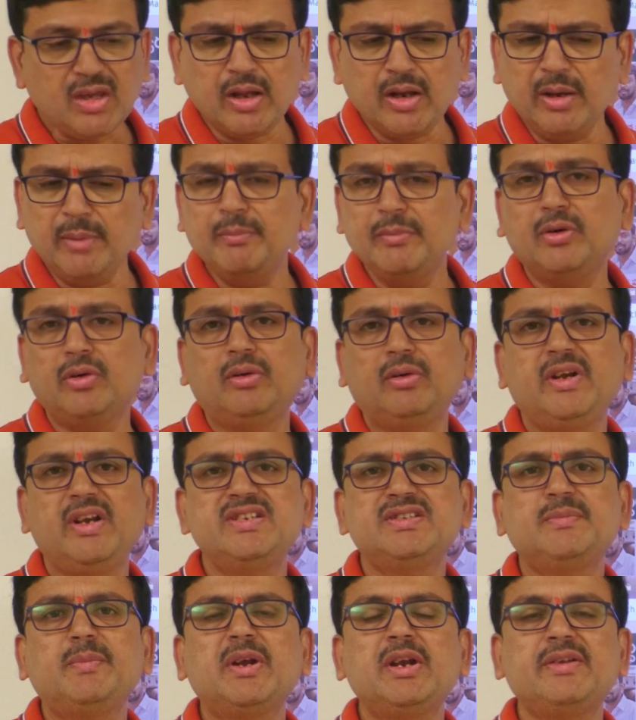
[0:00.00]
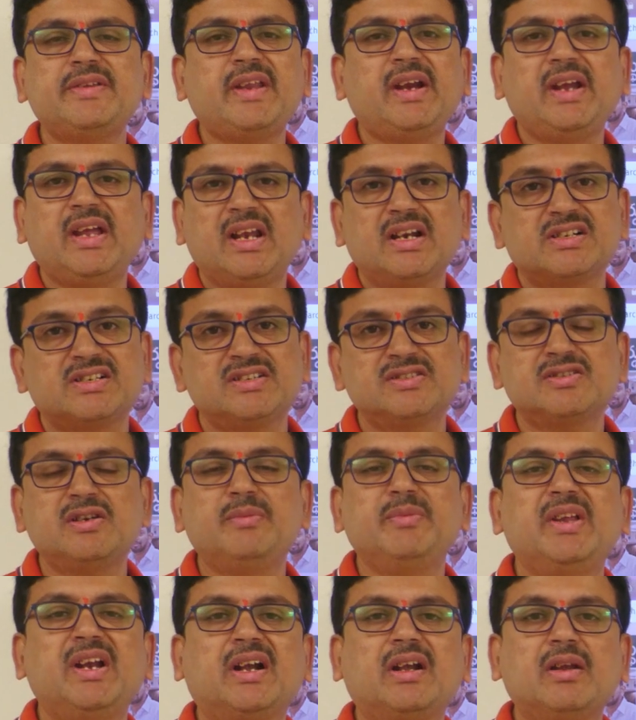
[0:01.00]
రేపు డిసెంబర్లో జరిగే ఎలక్షన్స్లో
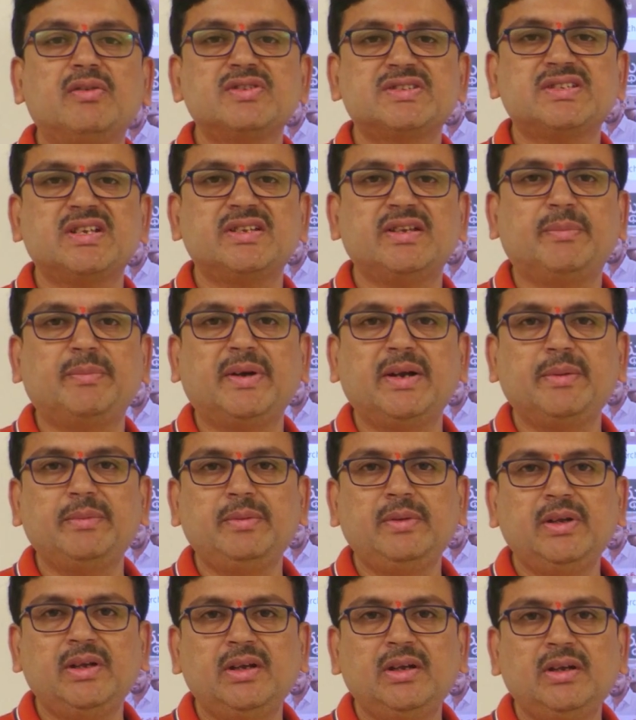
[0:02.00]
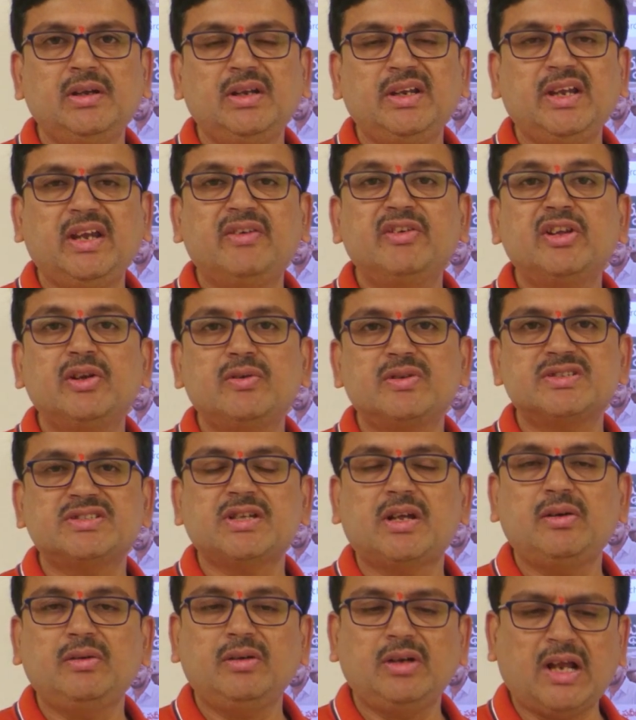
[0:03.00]
మీరు ఎట్లా వస్తారు చెప్పండి ఏ విధంగా
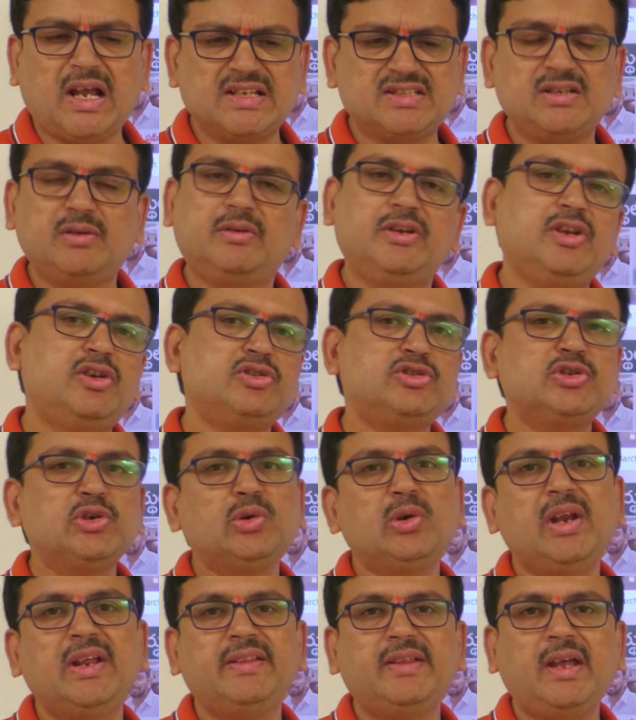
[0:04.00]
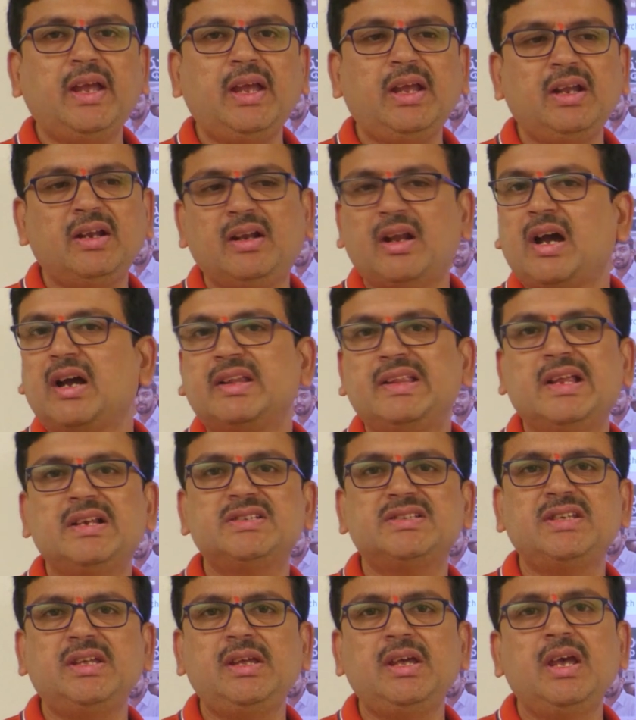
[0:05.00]
వస్తారు అసలు నిరుద్యోగులైతే నాకు
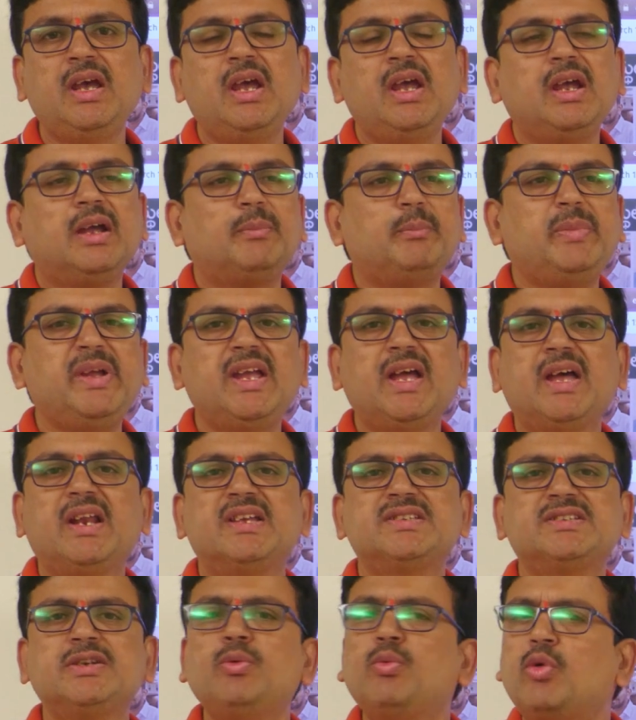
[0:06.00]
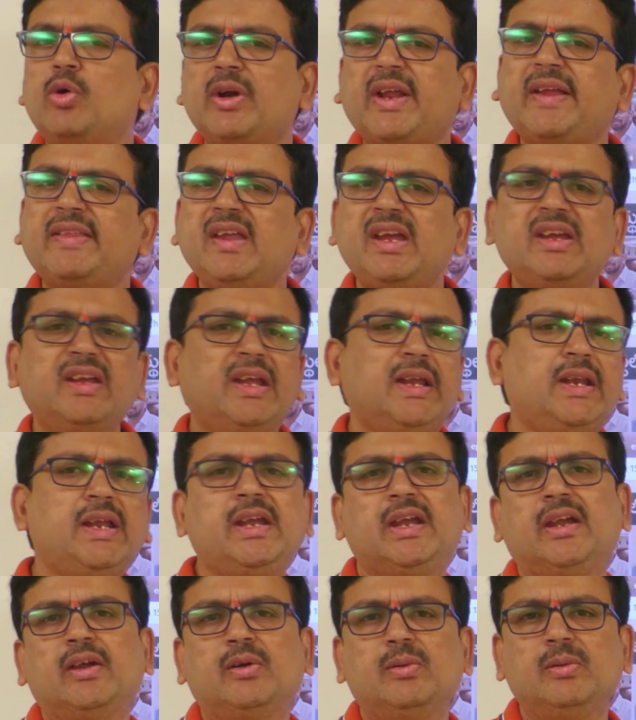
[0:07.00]
తెలిసి బీఆర్ఎస్కి ఓటైతే ఏనే
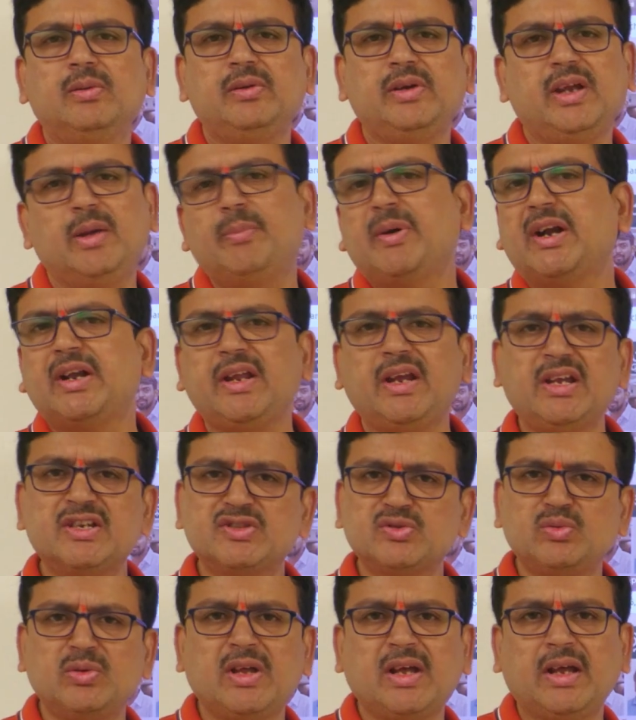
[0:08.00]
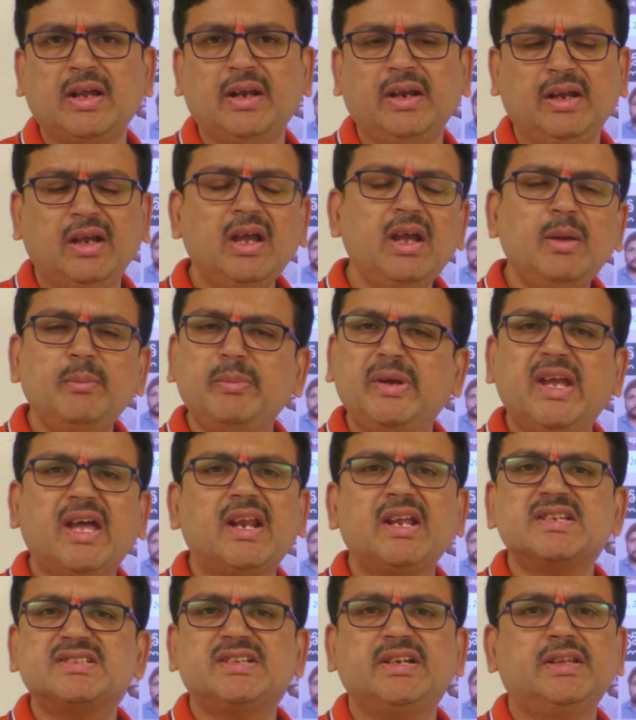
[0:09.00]
వేయరు ఏ పార్టీకి వేసుకున్నా కానీ
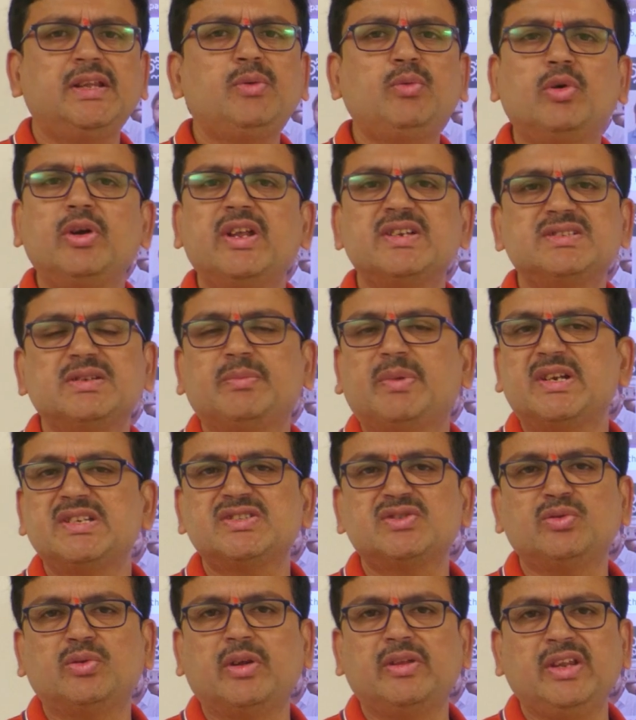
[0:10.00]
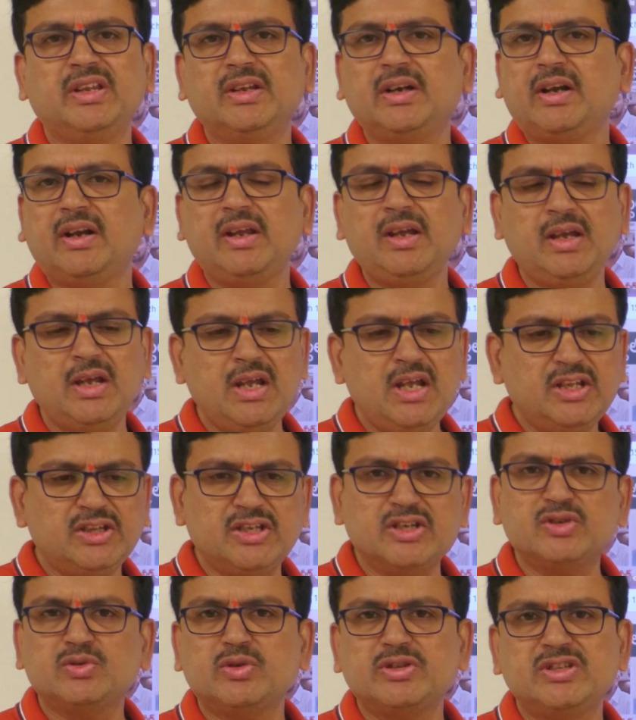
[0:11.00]
బీఆర్ఎస్కి అయితే ఓటేసే పరిస్థితి ఉండదు ఎందుకంటే
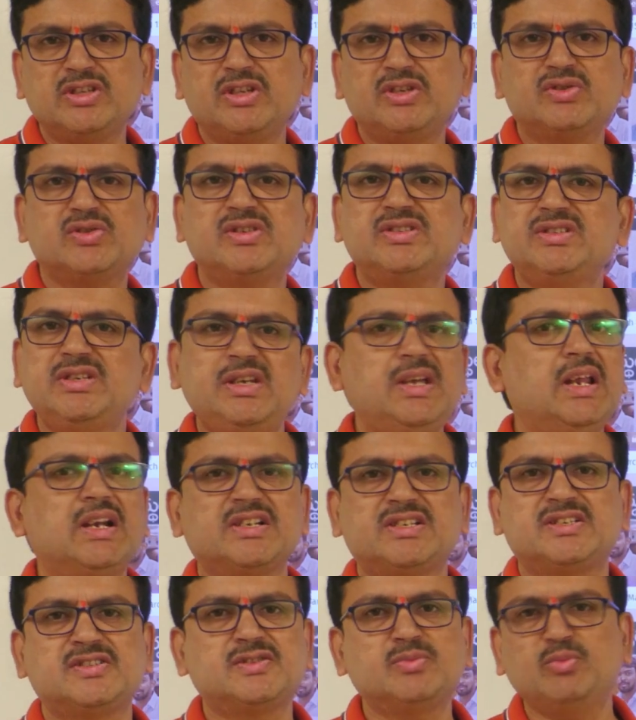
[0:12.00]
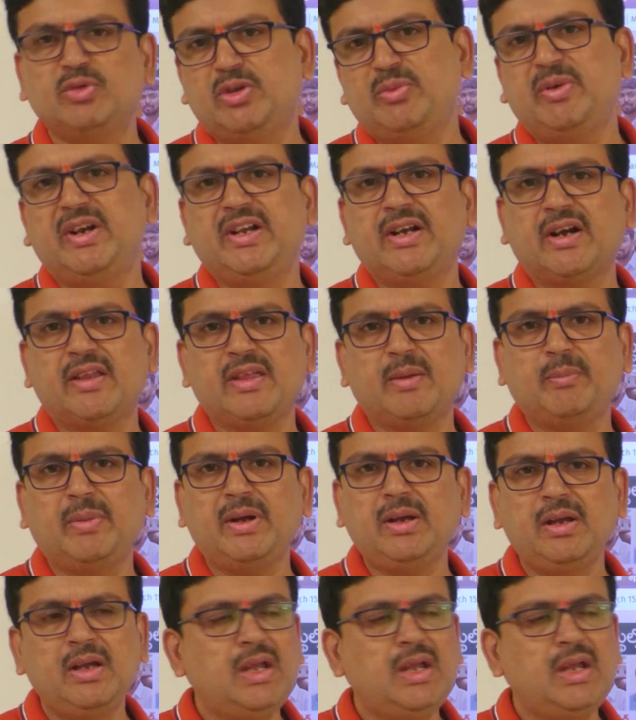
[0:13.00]
తీసుకొచ్చి తీసుకొచ్చి ఎలక్షన్స్ ముందు పెట్టాడు తప్ప